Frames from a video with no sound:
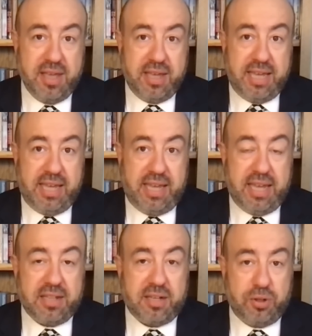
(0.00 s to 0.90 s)
и, и
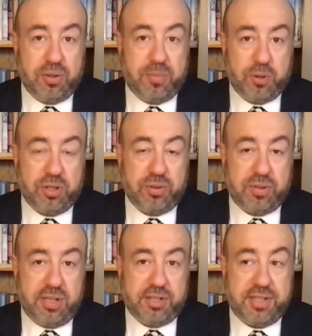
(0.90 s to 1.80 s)
это кто-то может
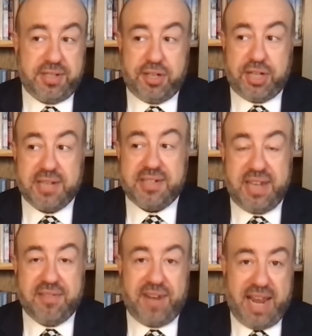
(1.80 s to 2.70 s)
услышать. Сейчас
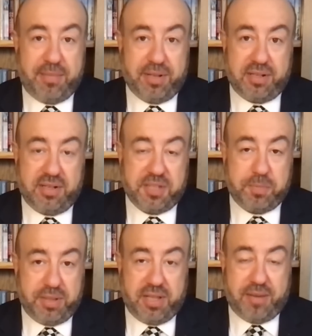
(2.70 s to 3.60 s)
не время.
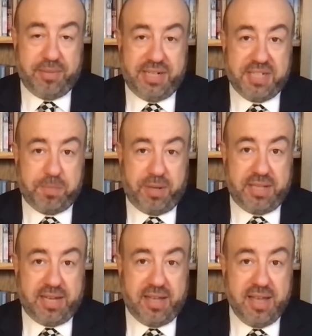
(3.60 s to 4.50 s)
Господа мои
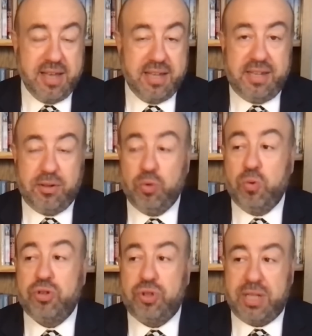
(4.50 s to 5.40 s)
господа,
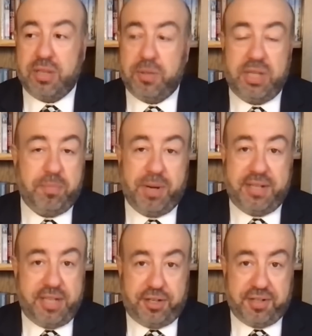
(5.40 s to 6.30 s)
ну что, это не
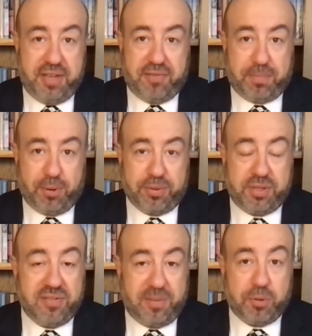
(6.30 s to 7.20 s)
политический вопрос,
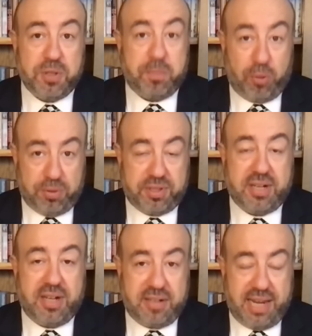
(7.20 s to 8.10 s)
это вопрос просто
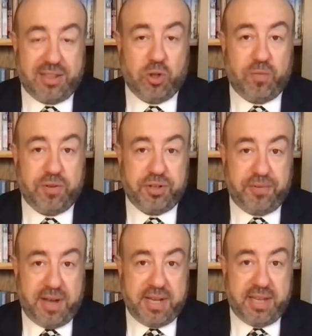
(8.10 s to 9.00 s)
конкретного
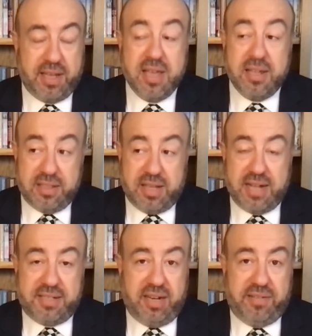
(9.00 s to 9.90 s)
выживания.
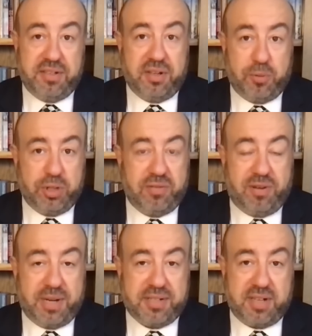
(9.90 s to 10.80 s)
Да, телевизор может
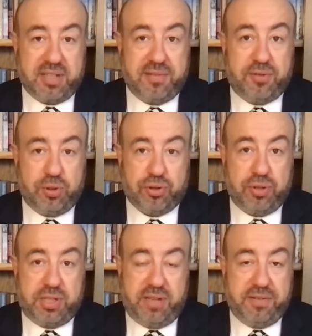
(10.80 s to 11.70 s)
вам рассказывать все,
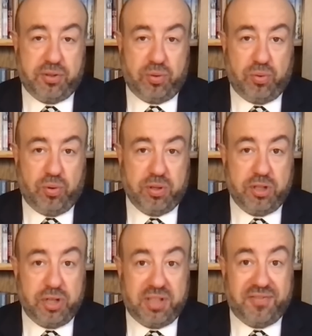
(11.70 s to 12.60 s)
что телевизору угодно,
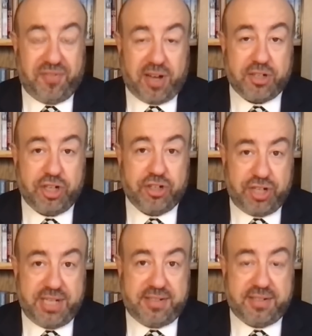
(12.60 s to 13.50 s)
но это ваша
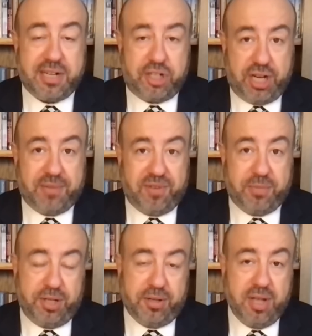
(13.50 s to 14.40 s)
жизнь. Зачем
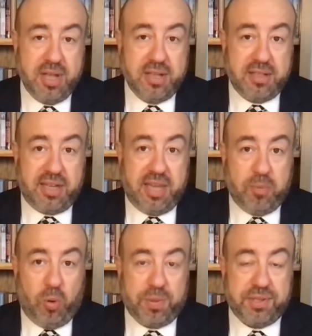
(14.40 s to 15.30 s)
вам ее
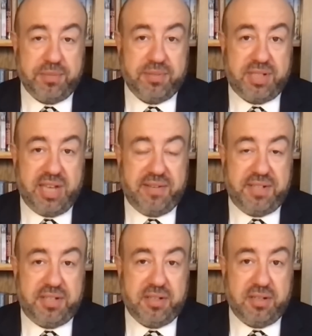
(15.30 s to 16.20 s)
таким образом
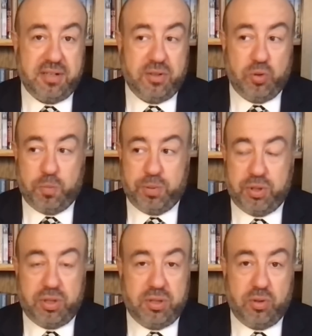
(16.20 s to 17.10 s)
ставить, э, ну,
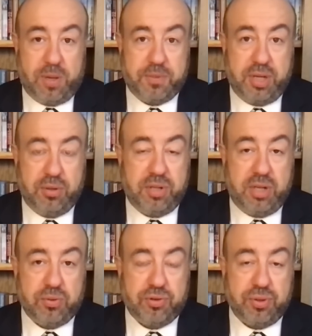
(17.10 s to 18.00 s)
под, ну абсолютно
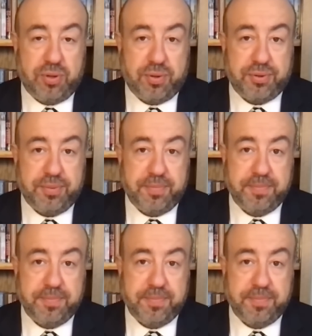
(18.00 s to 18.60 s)
ненужную угрозу?